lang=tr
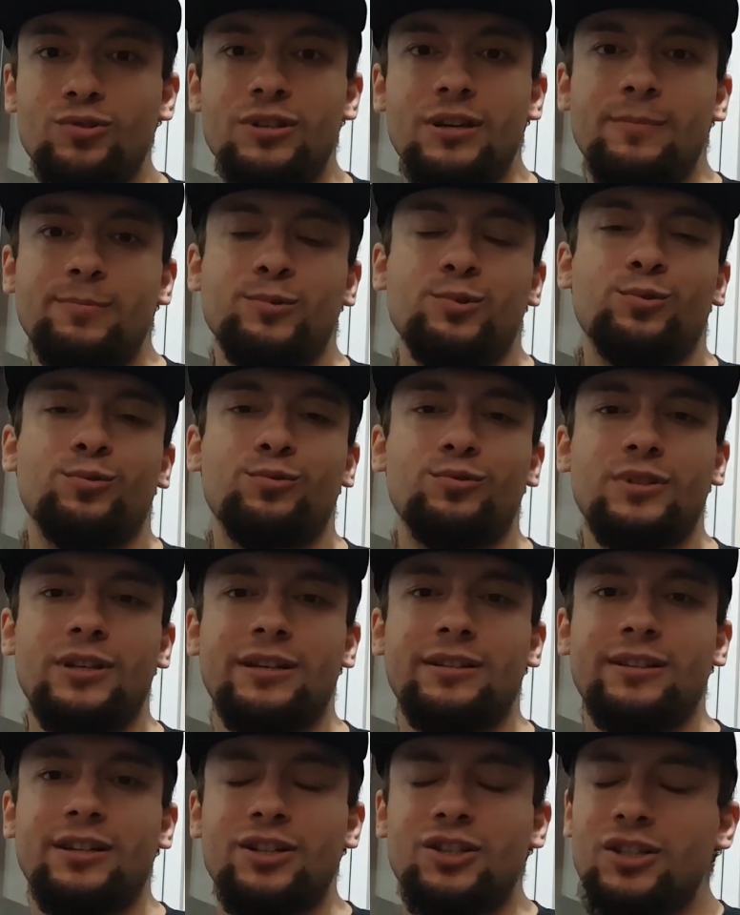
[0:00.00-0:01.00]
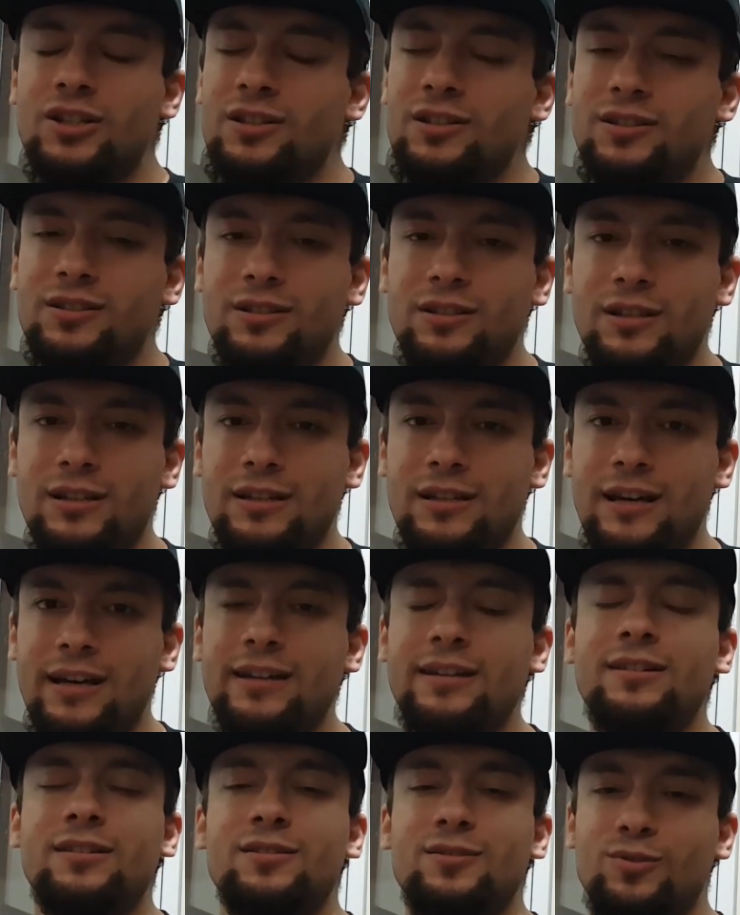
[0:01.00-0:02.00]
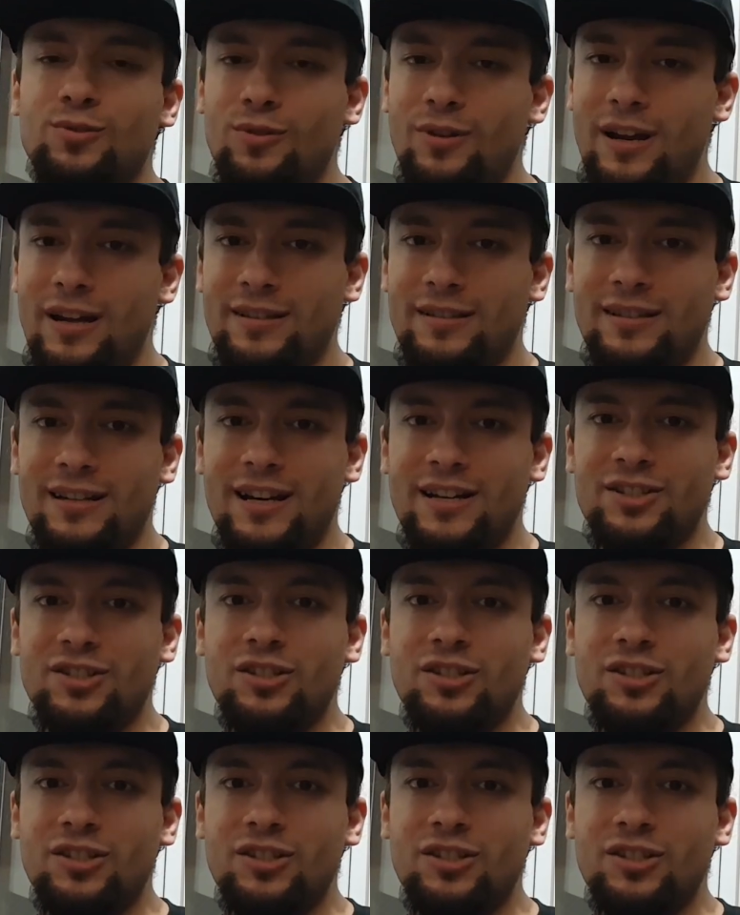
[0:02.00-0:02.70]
episod üzerinde çalıştığına dair söylentiler